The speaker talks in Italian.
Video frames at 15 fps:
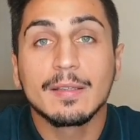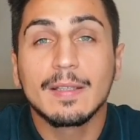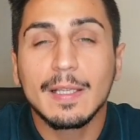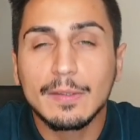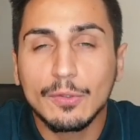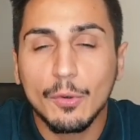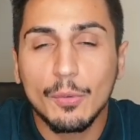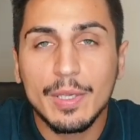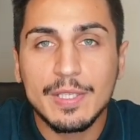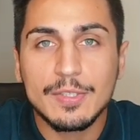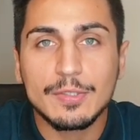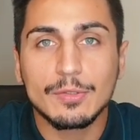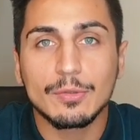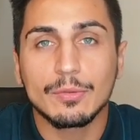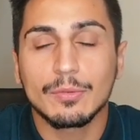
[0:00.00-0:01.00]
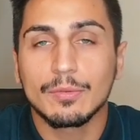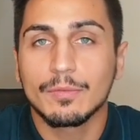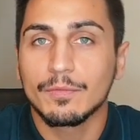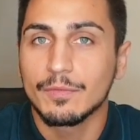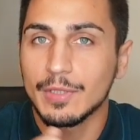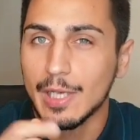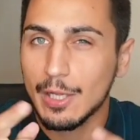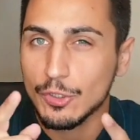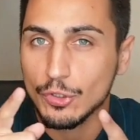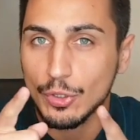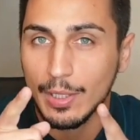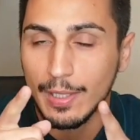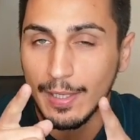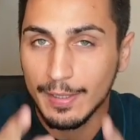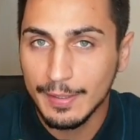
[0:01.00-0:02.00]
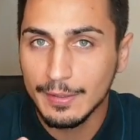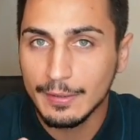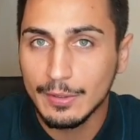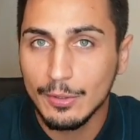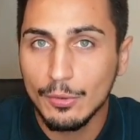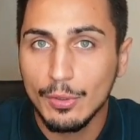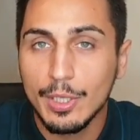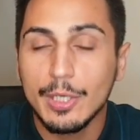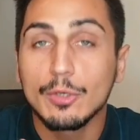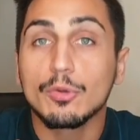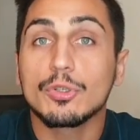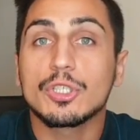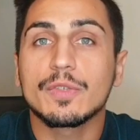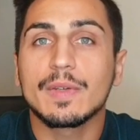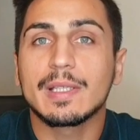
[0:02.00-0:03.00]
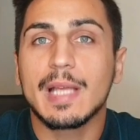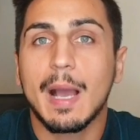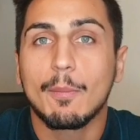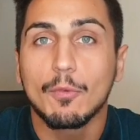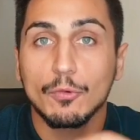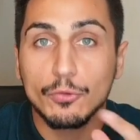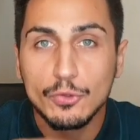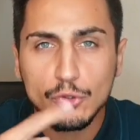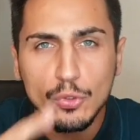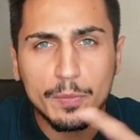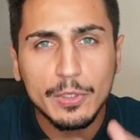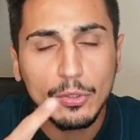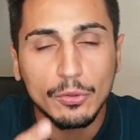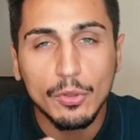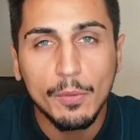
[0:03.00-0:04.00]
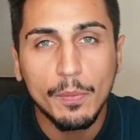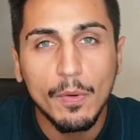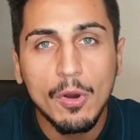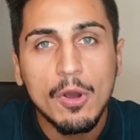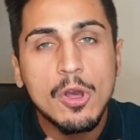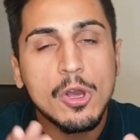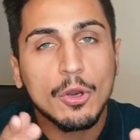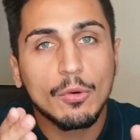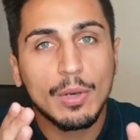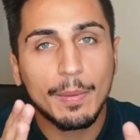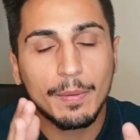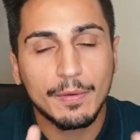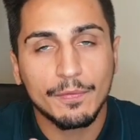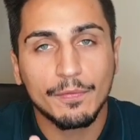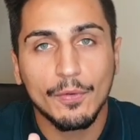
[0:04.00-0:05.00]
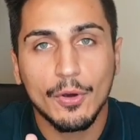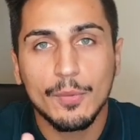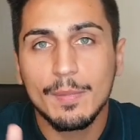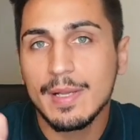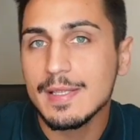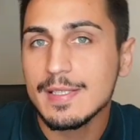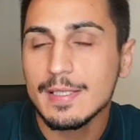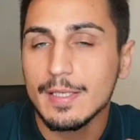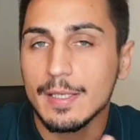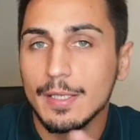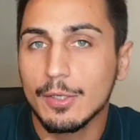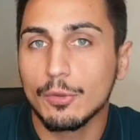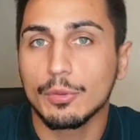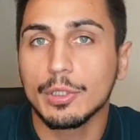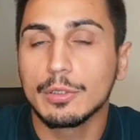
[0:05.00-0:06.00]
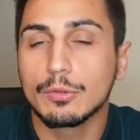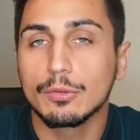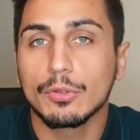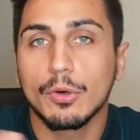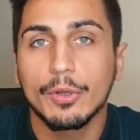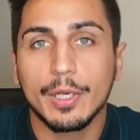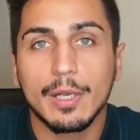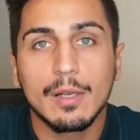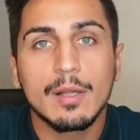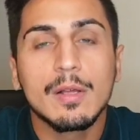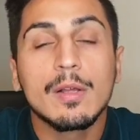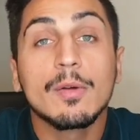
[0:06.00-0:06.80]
Detto questo, vi lascio alla intro e noi ci vediamo subito dopo con la performance e con il tutorial.